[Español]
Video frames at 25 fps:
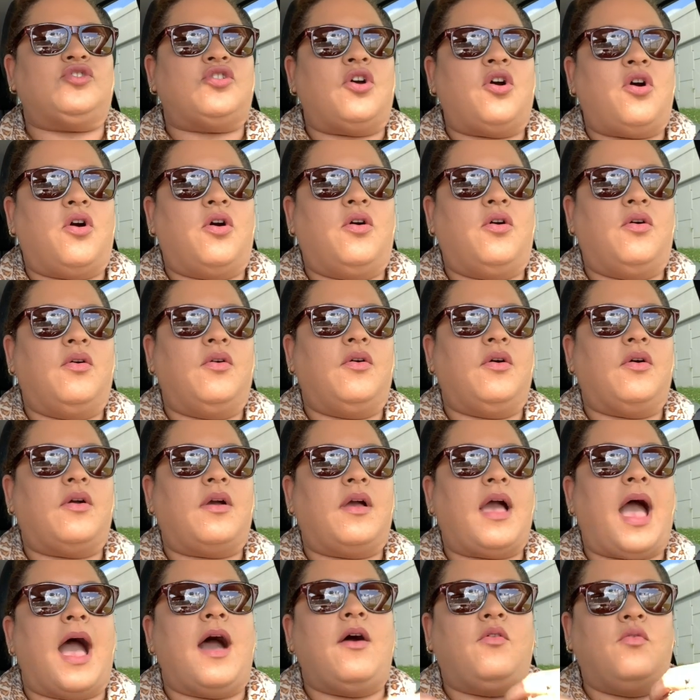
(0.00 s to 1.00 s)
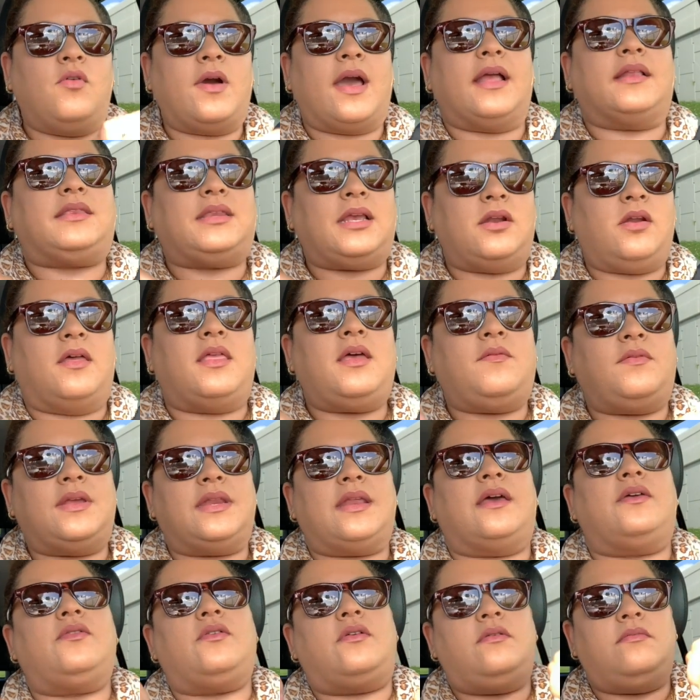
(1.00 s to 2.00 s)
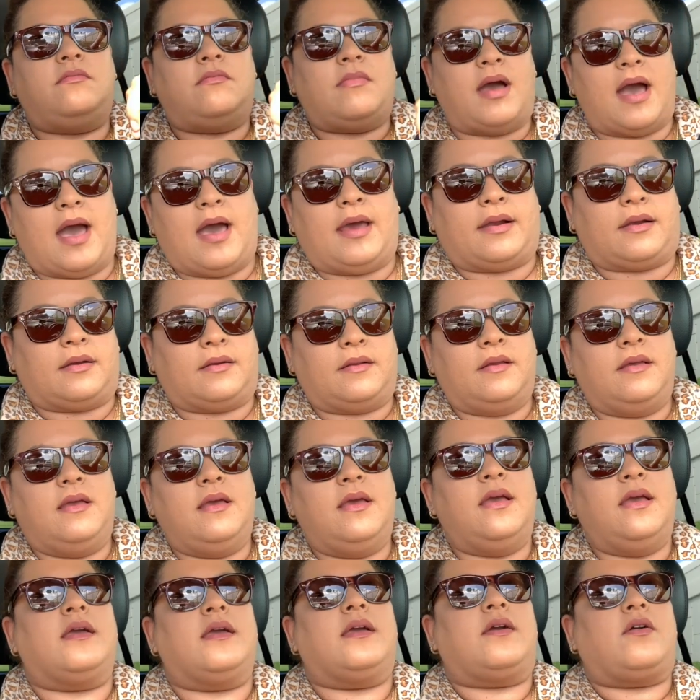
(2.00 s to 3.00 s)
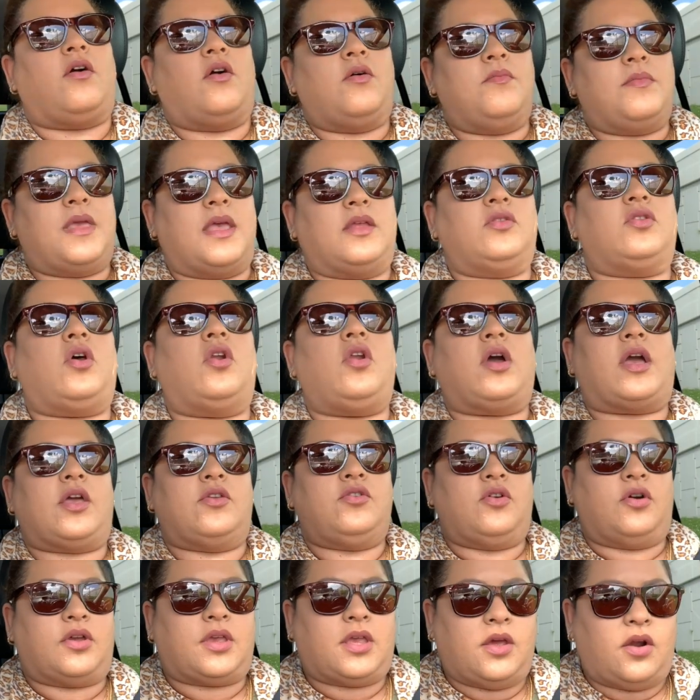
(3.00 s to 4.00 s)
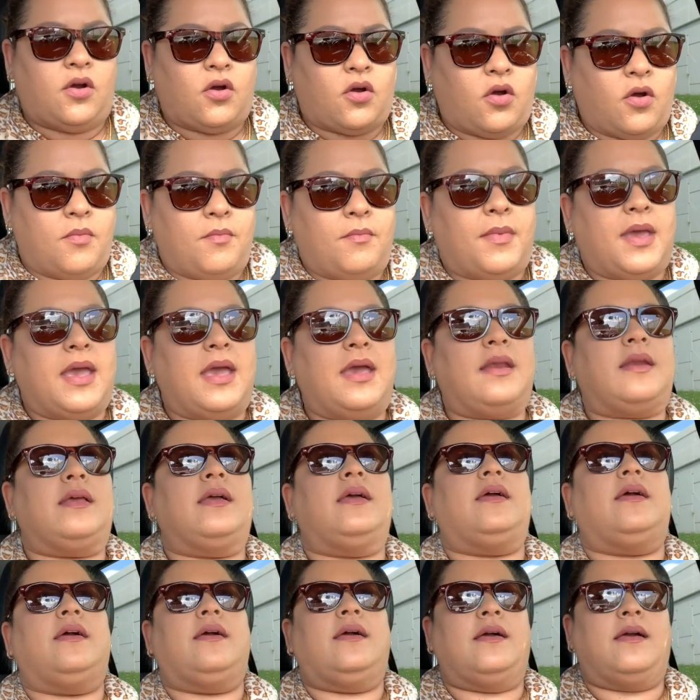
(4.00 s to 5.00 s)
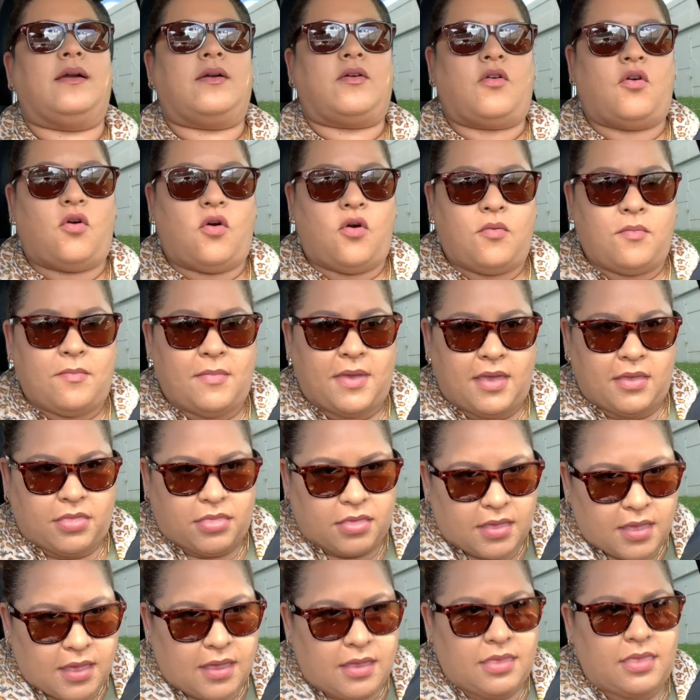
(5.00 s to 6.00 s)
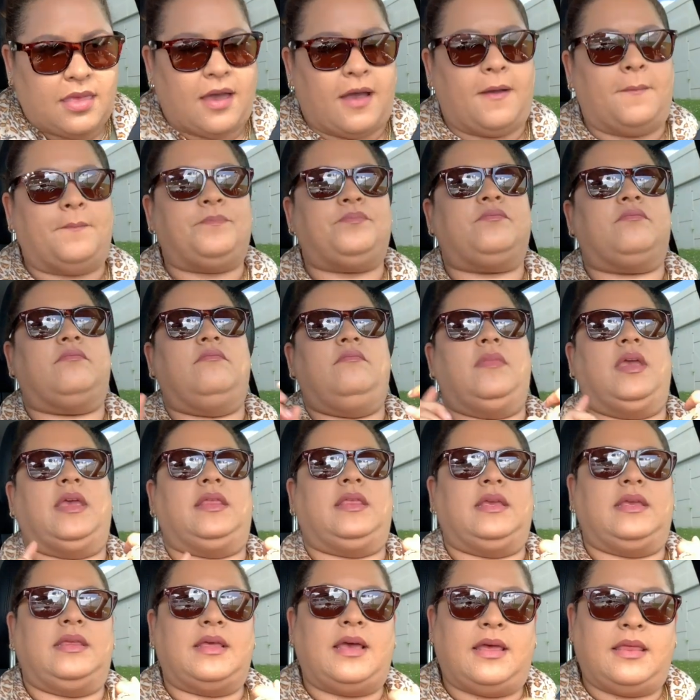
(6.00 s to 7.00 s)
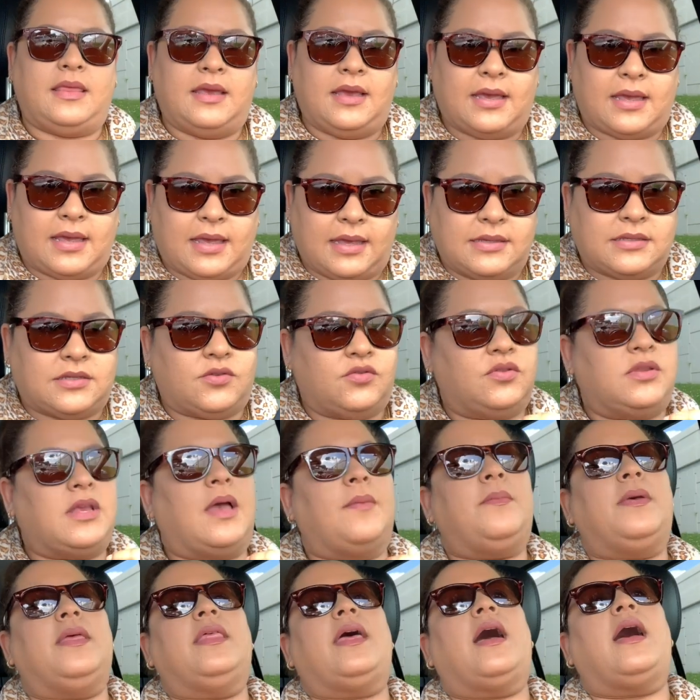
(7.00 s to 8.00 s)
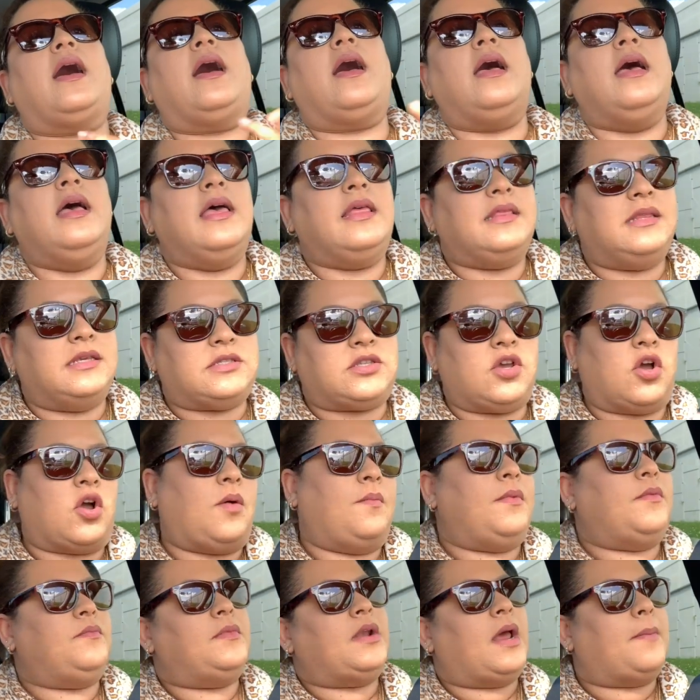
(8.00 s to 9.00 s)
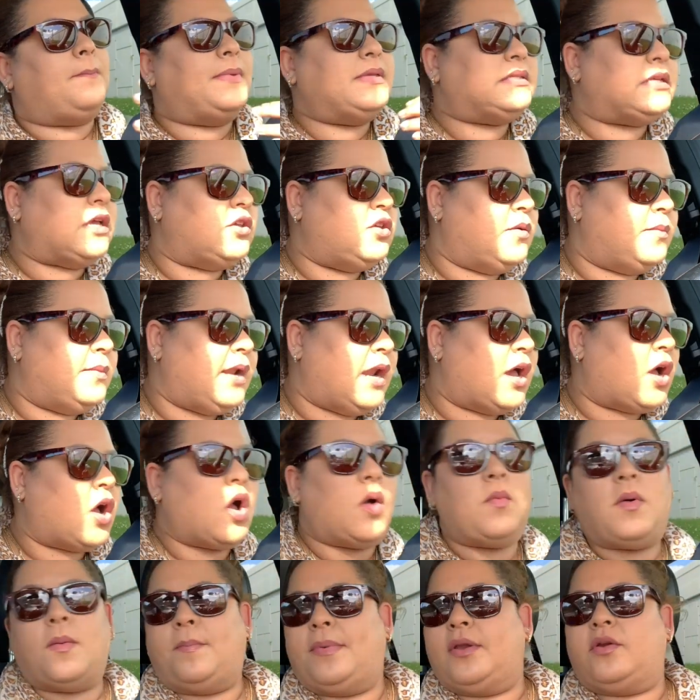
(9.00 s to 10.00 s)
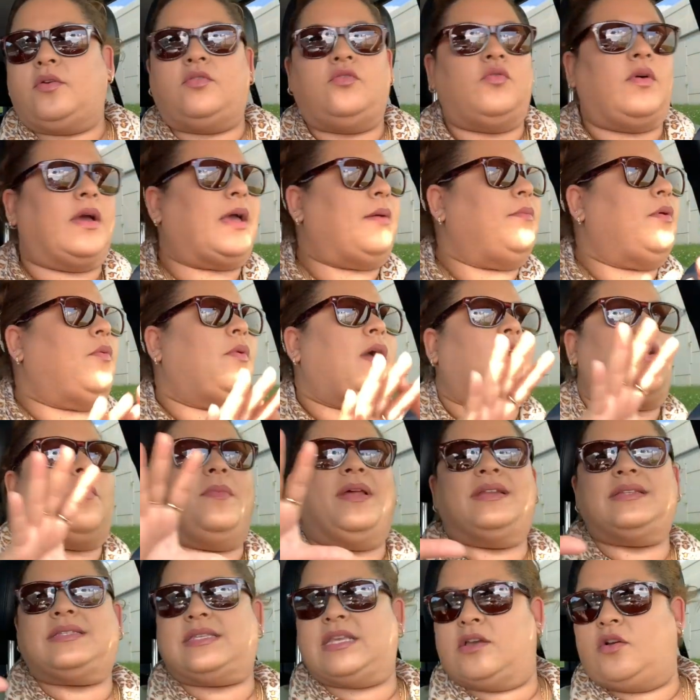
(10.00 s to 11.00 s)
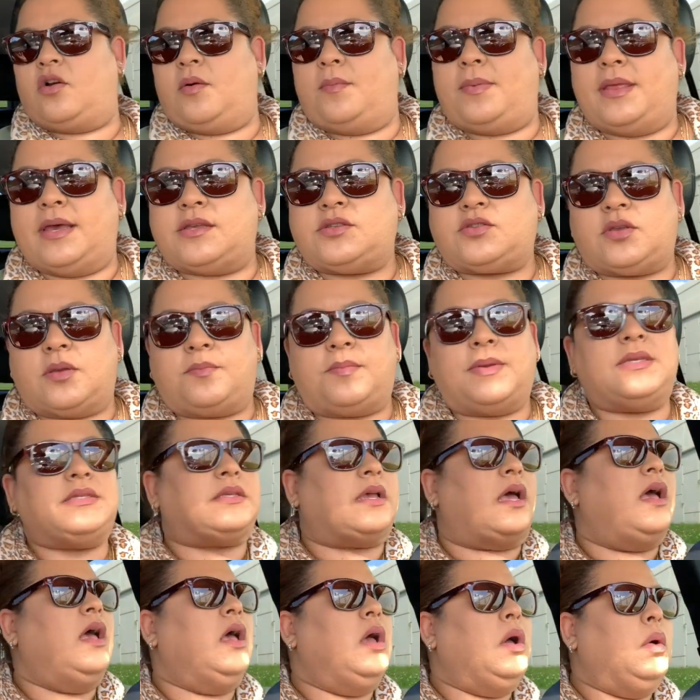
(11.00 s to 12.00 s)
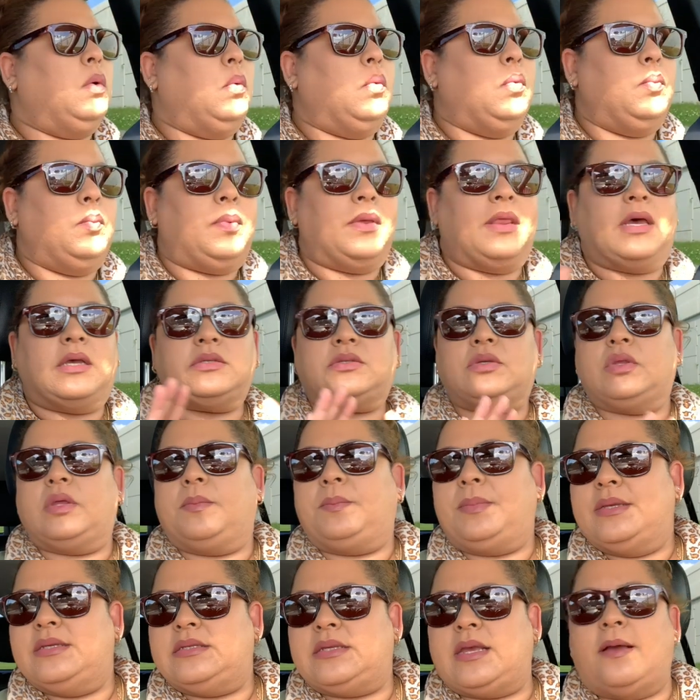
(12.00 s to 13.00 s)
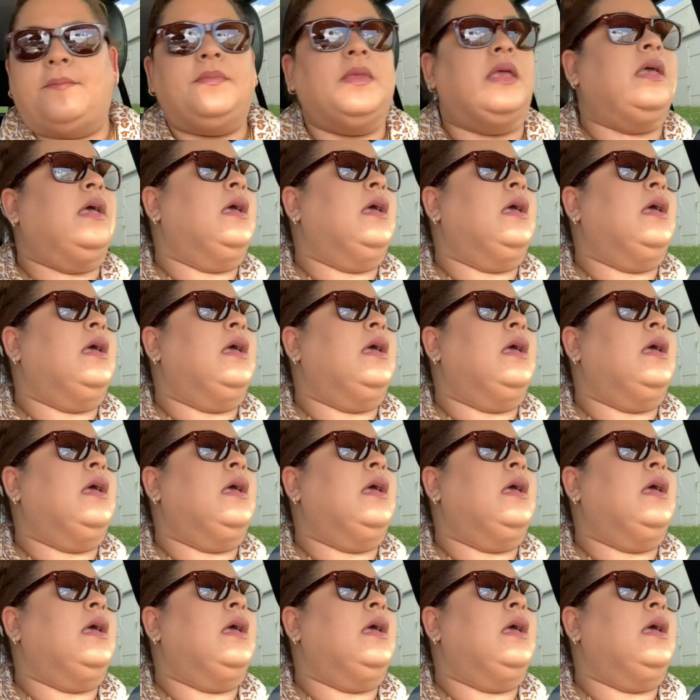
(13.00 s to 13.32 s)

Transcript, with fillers: No, a un estilo de vida normal, comiendo lo que yo quiero comer con medida medida de que si un día me da deseo comerme una pizza, yo me la como, pero no es que me voy a comer cinco pedazos de pizza, un pedazo de pizza.